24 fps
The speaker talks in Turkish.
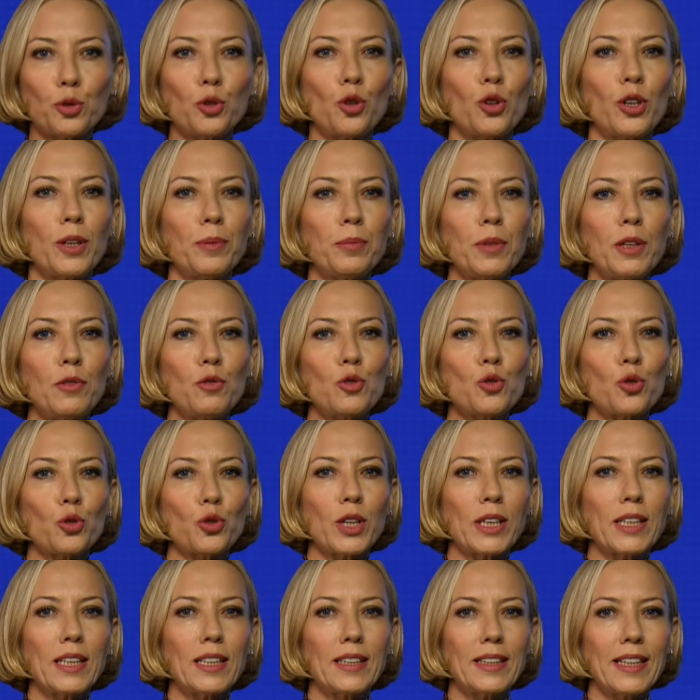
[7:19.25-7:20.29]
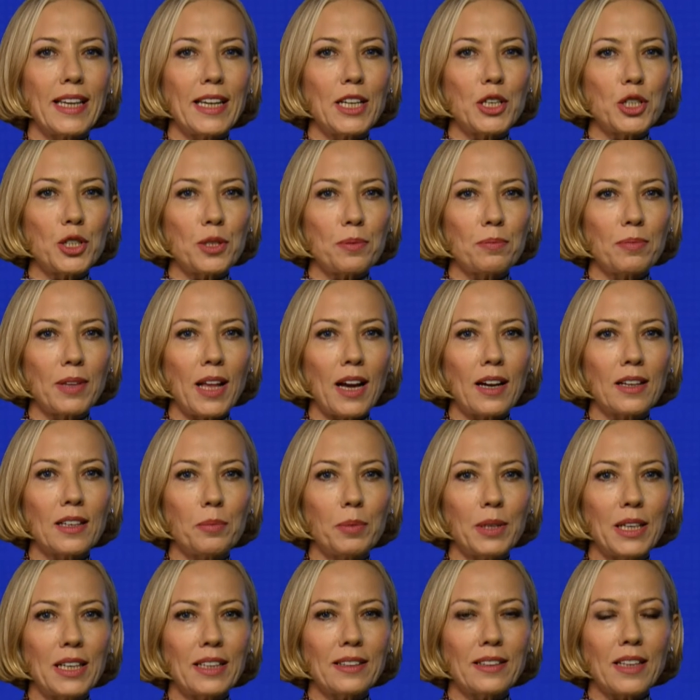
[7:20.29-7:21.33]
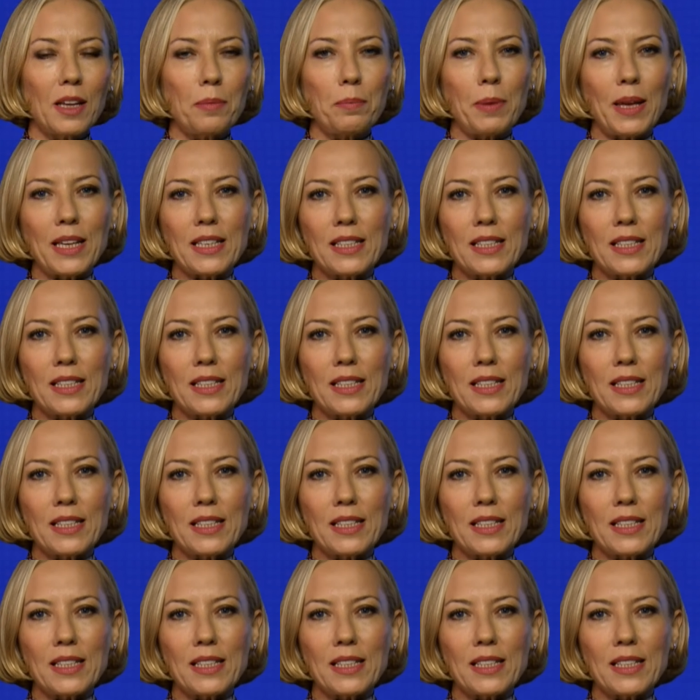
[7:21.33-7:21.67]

Bu dönemde vücuttaki değişimlerle birlikte